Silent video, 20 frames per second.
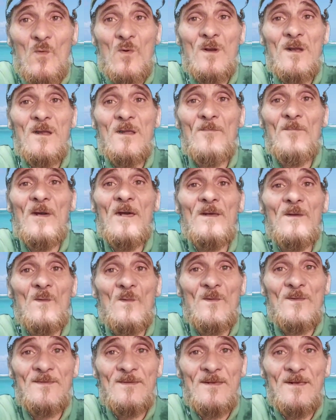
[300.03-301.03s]

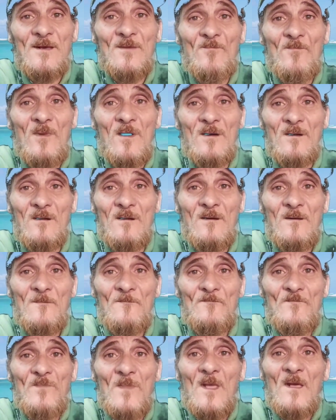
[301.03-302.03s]
يؤذيك مرة
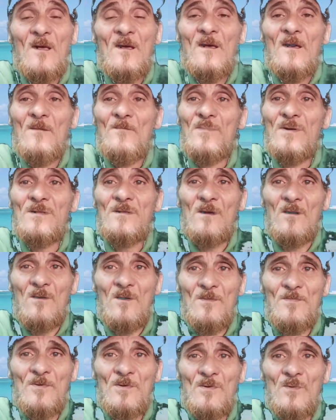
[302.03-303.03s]
بالتغافل
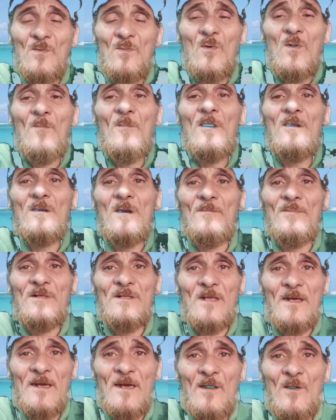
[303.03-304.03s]
ومرة
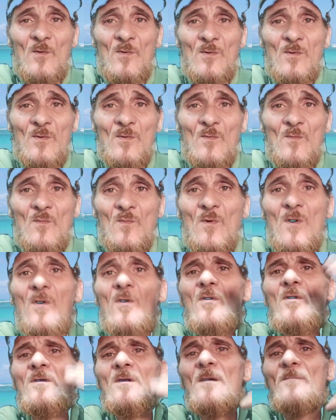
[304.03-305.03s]
بالتجاهل وأخرى
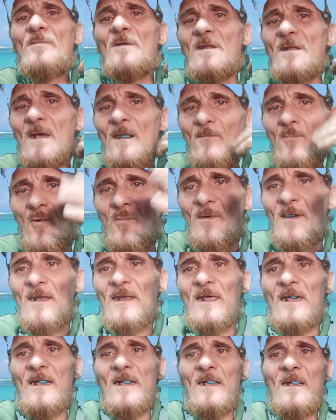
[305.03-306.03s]
باللامبالاة
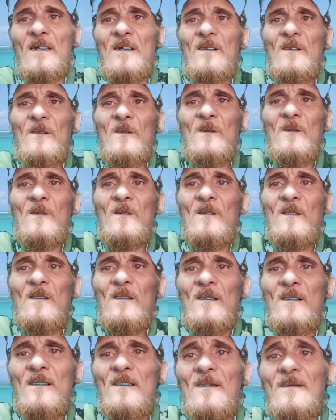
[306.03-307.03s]

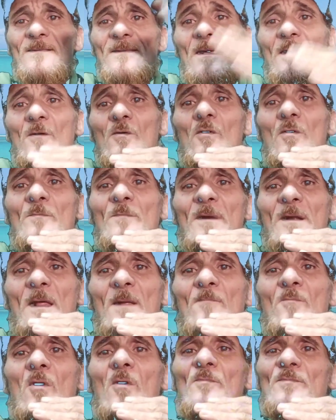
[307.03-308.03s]
سيكون من
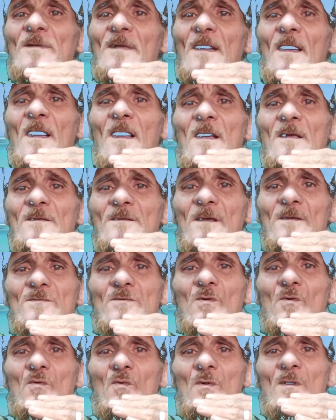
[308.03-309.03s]
الممتع أن تترك
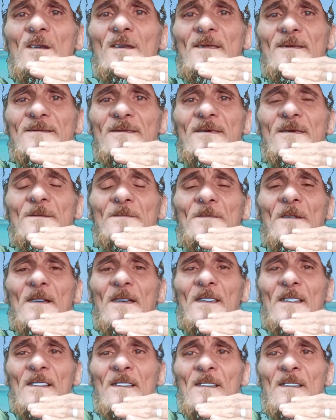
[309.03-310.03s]
كل شيء فجأة
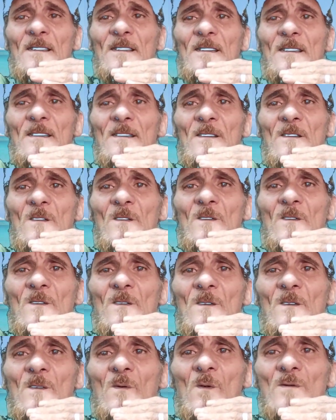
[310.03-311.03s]

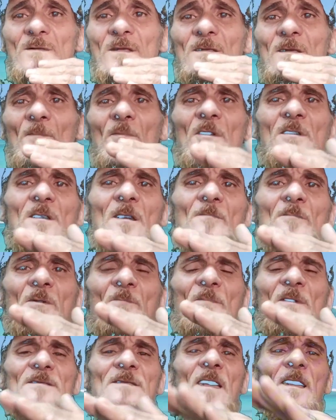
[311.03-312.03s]
وتتبرأ من
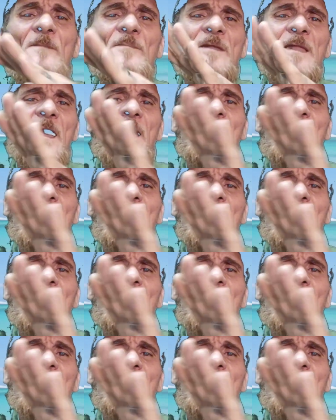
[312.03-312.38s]
متاعب الحياة